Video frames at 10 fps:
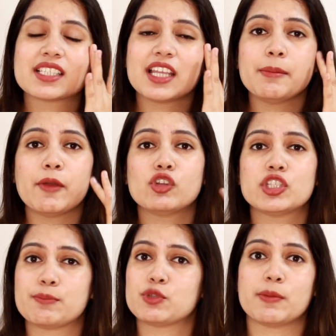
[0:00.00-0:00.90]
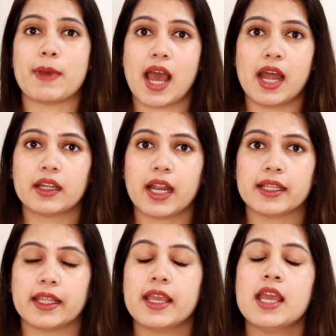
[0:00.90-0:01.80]
स्किन में वो चिपचिपाहट
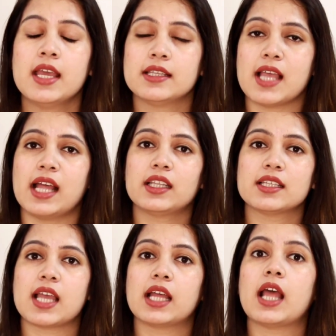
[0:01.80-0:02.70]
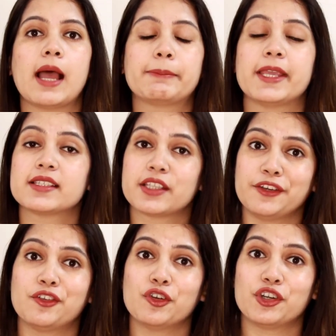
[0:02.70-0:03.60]
ना दे साथ के साथ आपकी
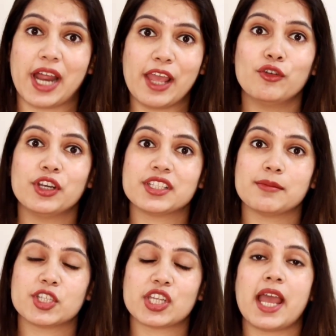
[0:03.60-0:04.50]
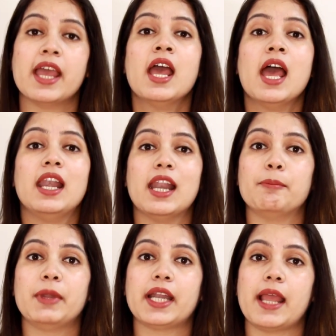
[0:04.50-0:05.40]
स्किन को ड्राई होने से बचाए
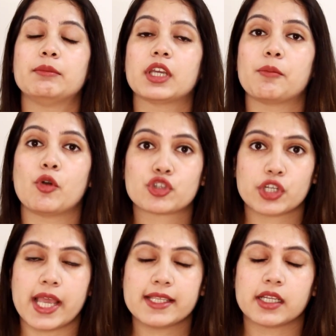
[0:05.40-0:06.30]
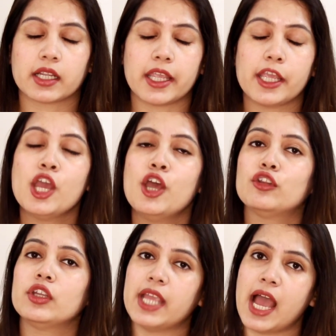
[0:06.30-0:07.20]
लंबे टाइम तक मॉइस्चराइज रखे
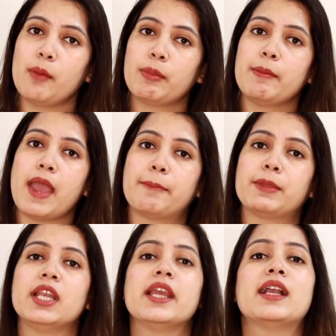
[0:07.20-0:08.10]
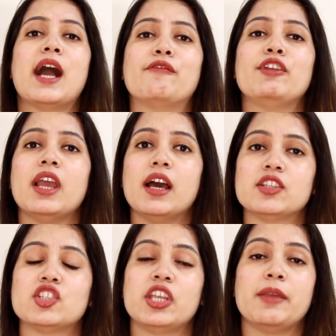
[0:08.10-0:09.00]
तो यहाँ पर मैं आपके लिए काफ़ी
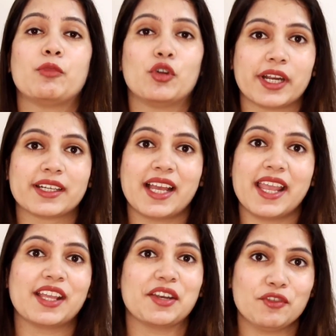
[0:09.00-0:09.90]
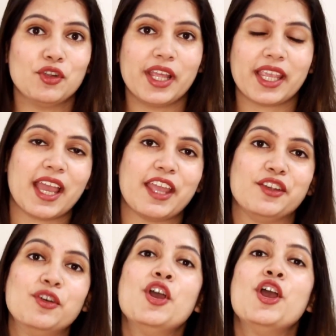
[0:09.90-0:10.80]
अच्छे प्रोडक्ट का एक रिव्यू लेके
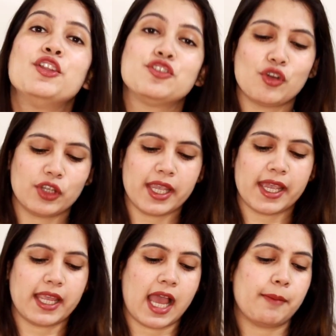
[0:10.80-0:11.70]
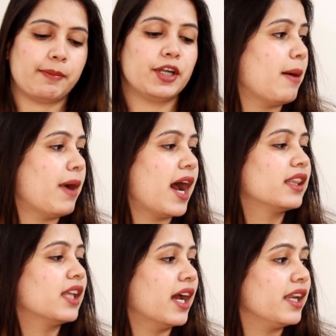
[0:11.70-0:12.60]
आई हूँ जो कि है यहाँ पर
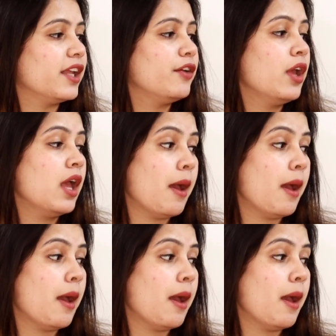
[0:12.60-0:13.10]
ममार्थ हनी